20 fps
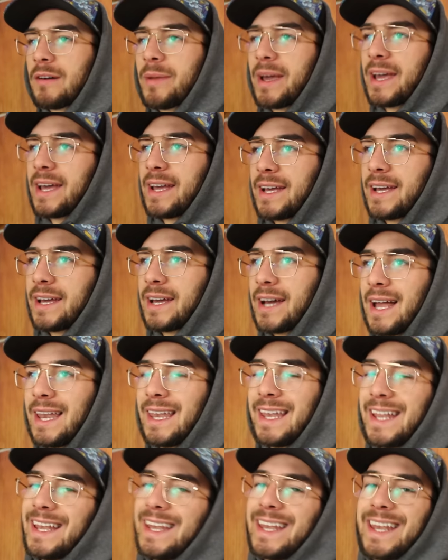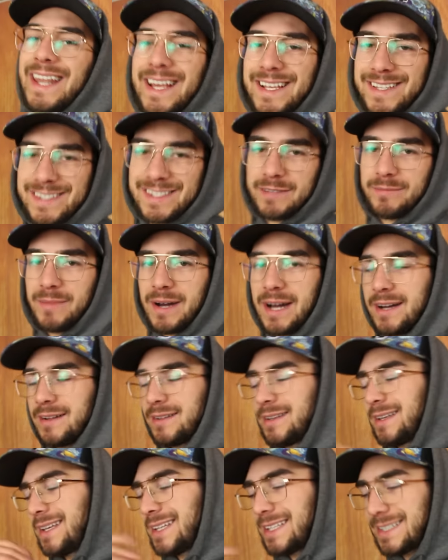vabbè, eh, all'ennesima
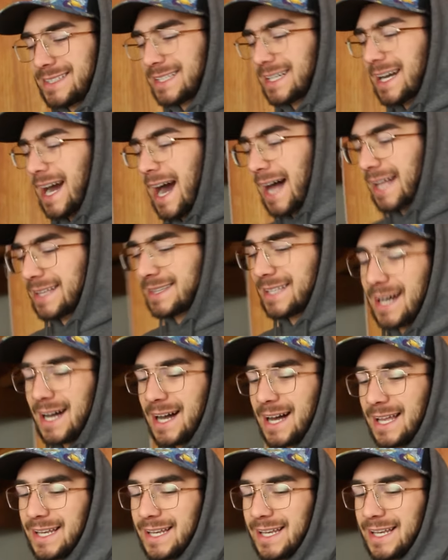litigata,